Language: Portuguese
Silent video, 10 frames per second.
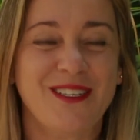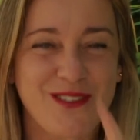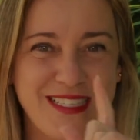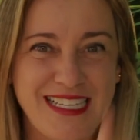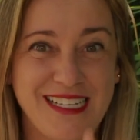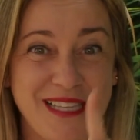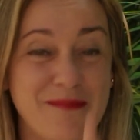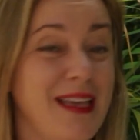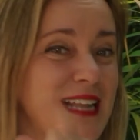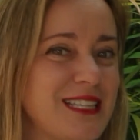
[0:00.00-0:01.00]
Nos siga
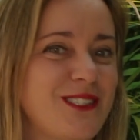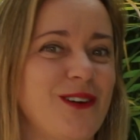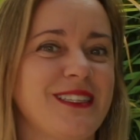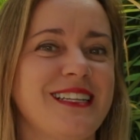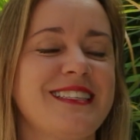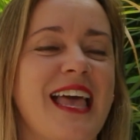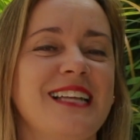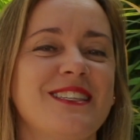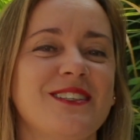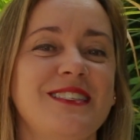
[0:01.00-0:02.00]
também nas outras
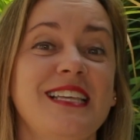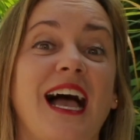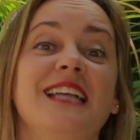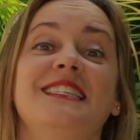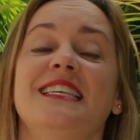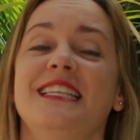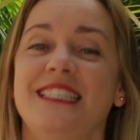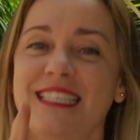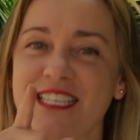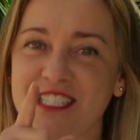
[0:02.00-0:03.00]
redes sociais. E
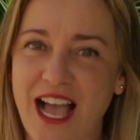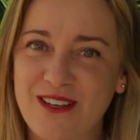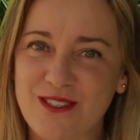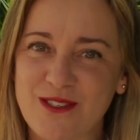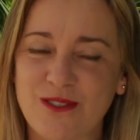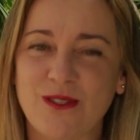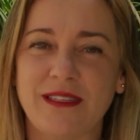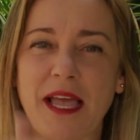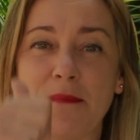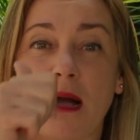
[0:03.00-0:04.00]
se já gostou do
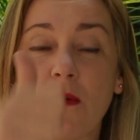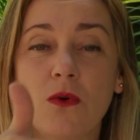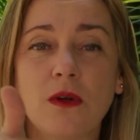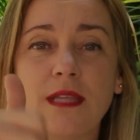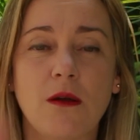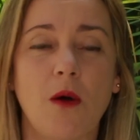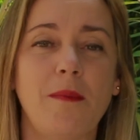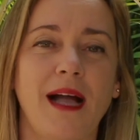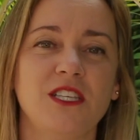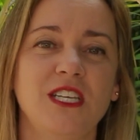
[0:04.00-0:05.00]
tema, curta e
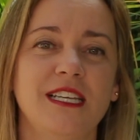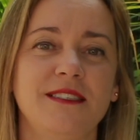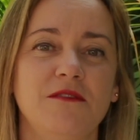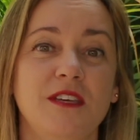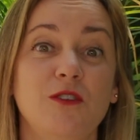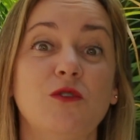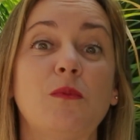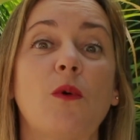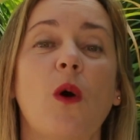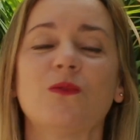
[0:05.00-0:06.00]
compartilhe esse vídeo
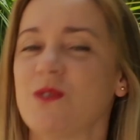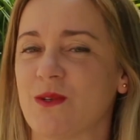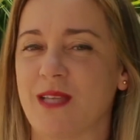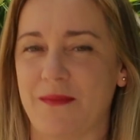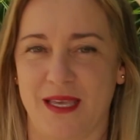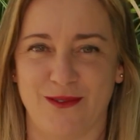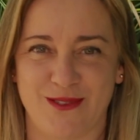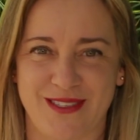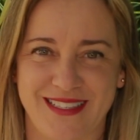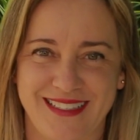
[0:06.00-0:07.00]
com seus
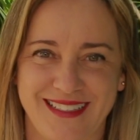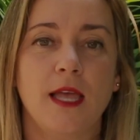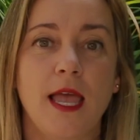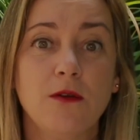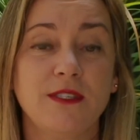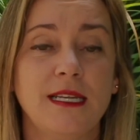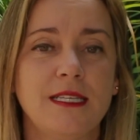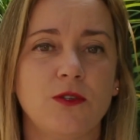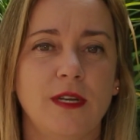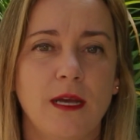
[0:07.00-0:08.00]
amigos. Eu
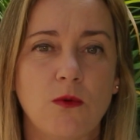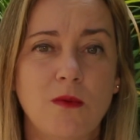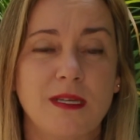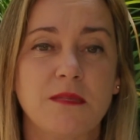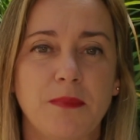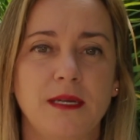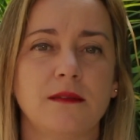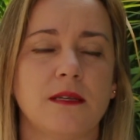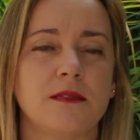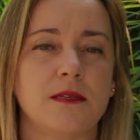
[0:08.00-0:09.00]
selecionei algumas
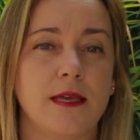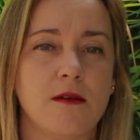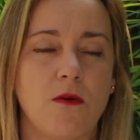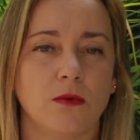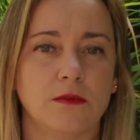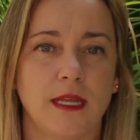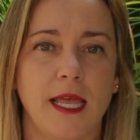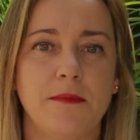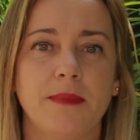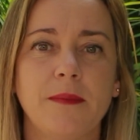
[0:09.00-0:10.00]
plantas que
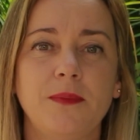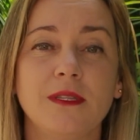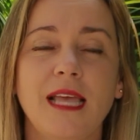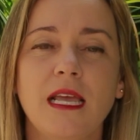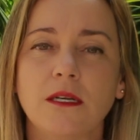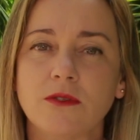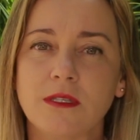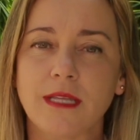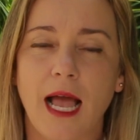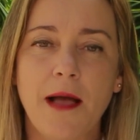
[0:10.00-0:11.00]
encontrei para poder
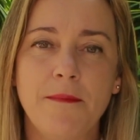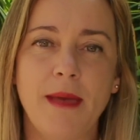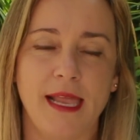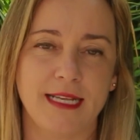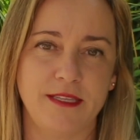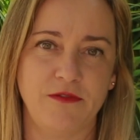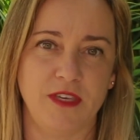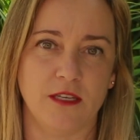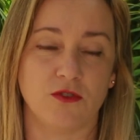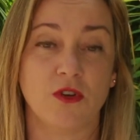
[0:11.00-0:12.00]
ilustrar bem esse
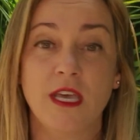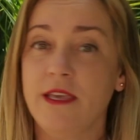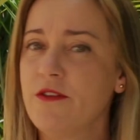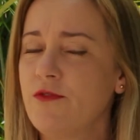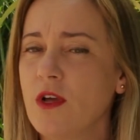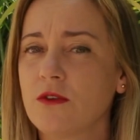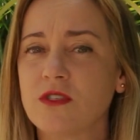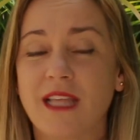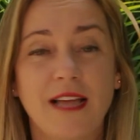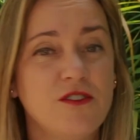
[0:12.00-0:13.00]
vídeo. E vou
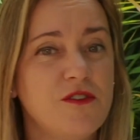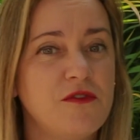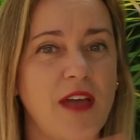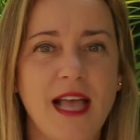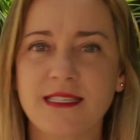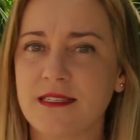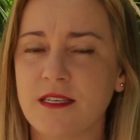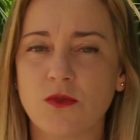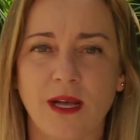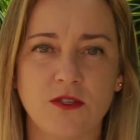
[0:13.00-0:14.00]
ilustrar de diversas
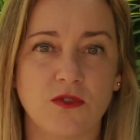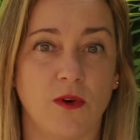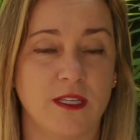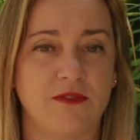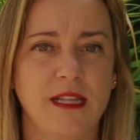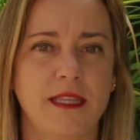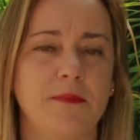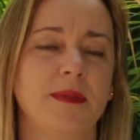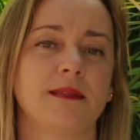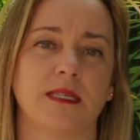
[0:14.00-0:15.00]
situações. Vai ter
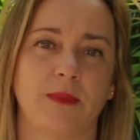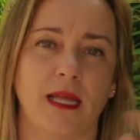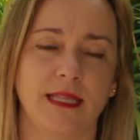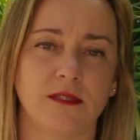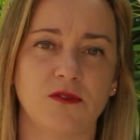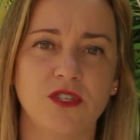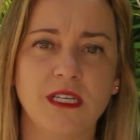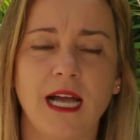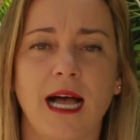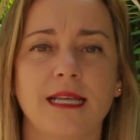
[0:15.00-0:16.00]
plantas para dentro de
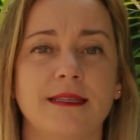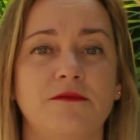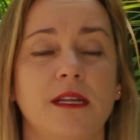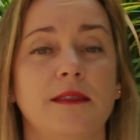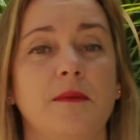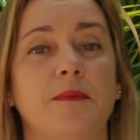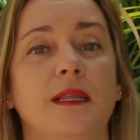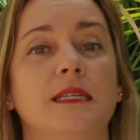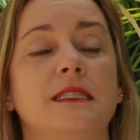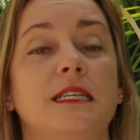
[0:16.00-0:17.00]
casa, vai ter
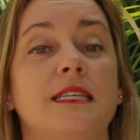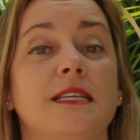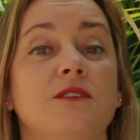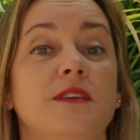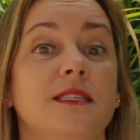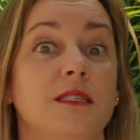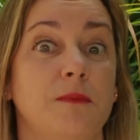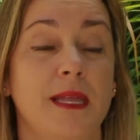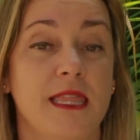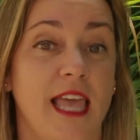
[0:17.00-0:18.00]
plantas às vezes
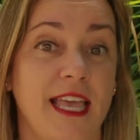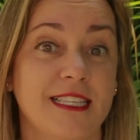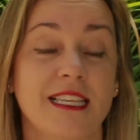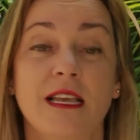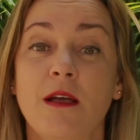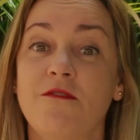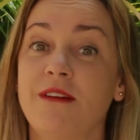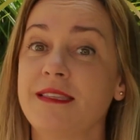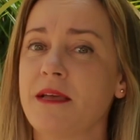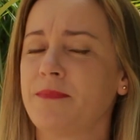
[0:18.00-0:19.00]
pendentes,
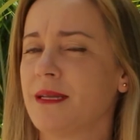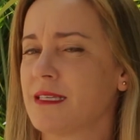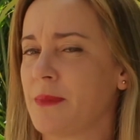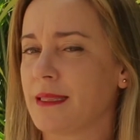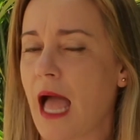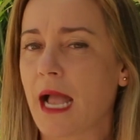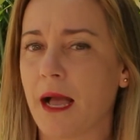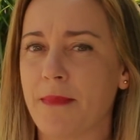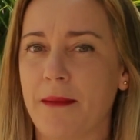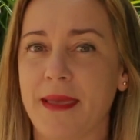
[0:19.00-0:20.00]
vai ter plantas para dar
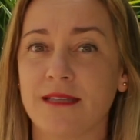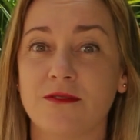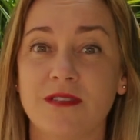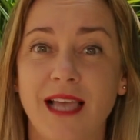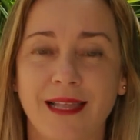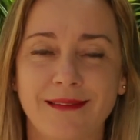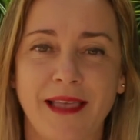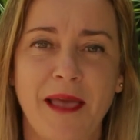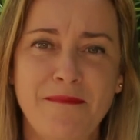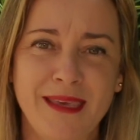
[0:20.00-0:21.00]
acabamentos e
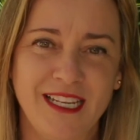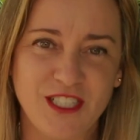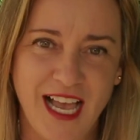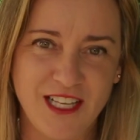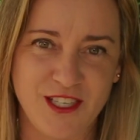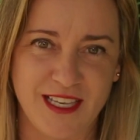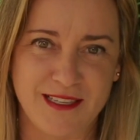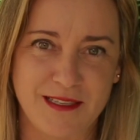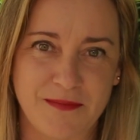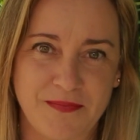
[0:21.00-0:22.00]
até mini
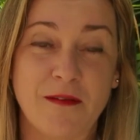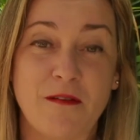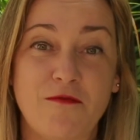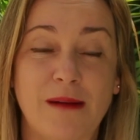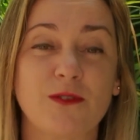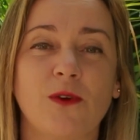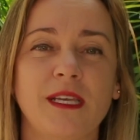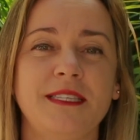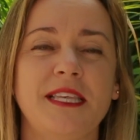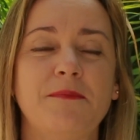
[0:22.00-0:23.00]
jardins. Vamos
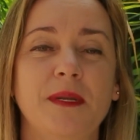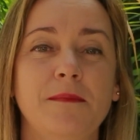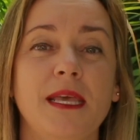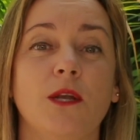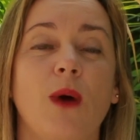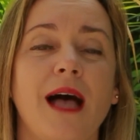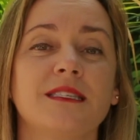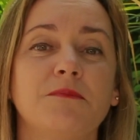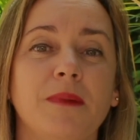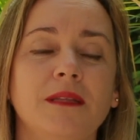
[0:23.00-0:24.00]
conhecer primeiro
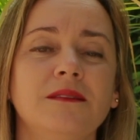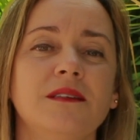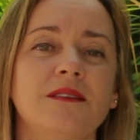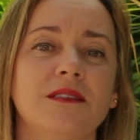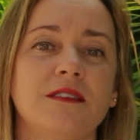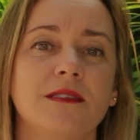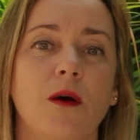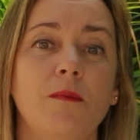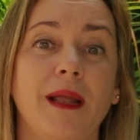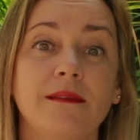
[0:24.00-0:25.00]
as plantas que
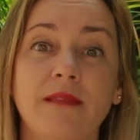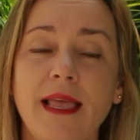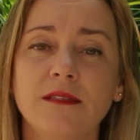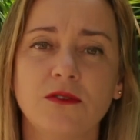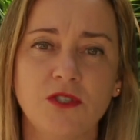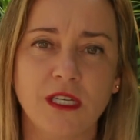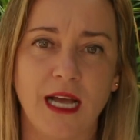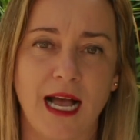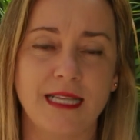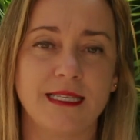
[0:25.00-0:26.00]
são para dentro de
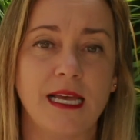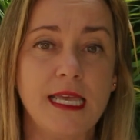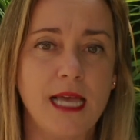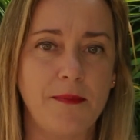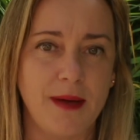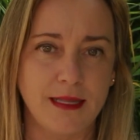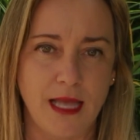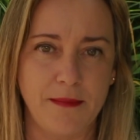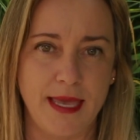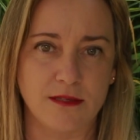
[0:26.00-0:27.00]
casa e
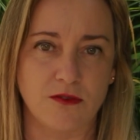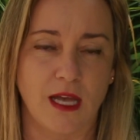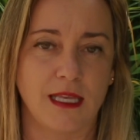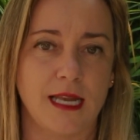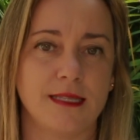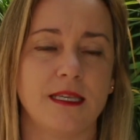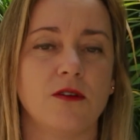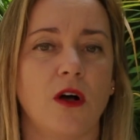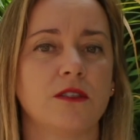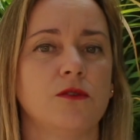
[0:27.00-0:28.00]
apartamentos, aquelas que
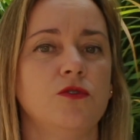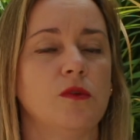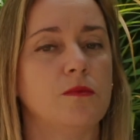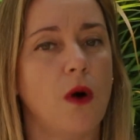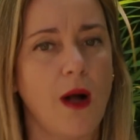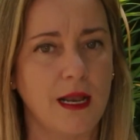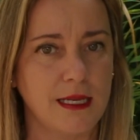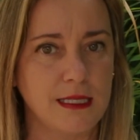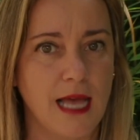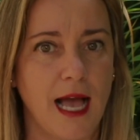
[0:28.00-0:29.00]
gostam de boa
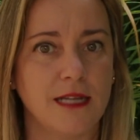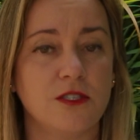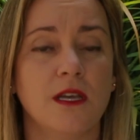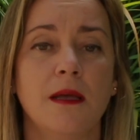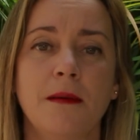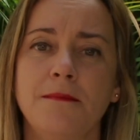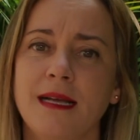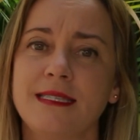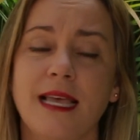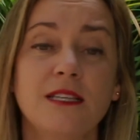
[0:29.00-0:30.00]
claridade,
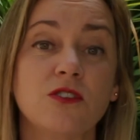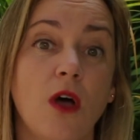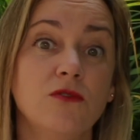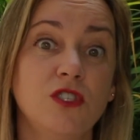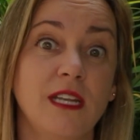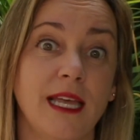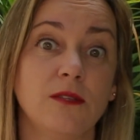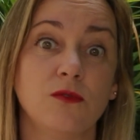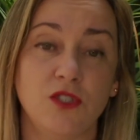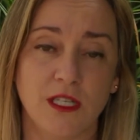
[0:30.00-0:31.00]
mas sem sol
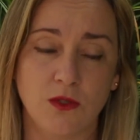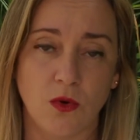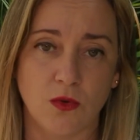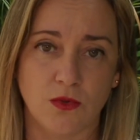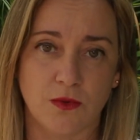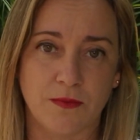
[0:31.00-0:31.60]
direto o dia todo.